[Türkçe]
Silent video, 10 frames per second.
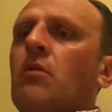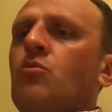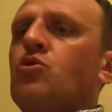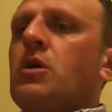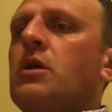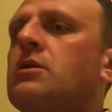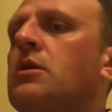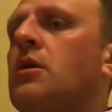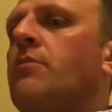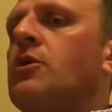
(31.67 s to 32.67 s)
Müşteri
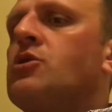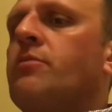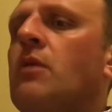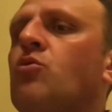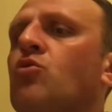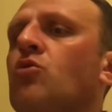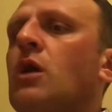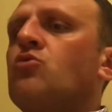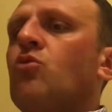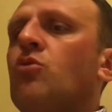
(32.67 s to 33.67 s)
sinirli biçimde
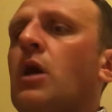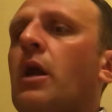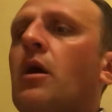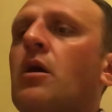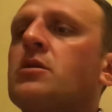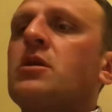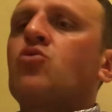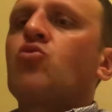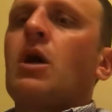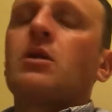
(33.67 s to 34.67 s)
burnundan soluyarak asık
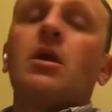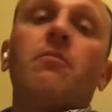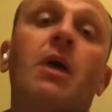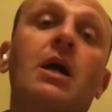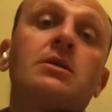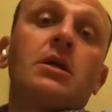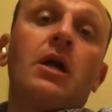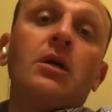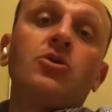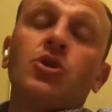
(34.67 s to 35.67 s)
suratla
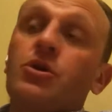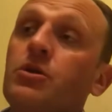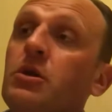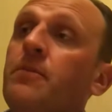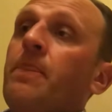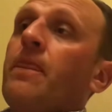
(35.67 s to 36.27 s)
mağazadan çıktı.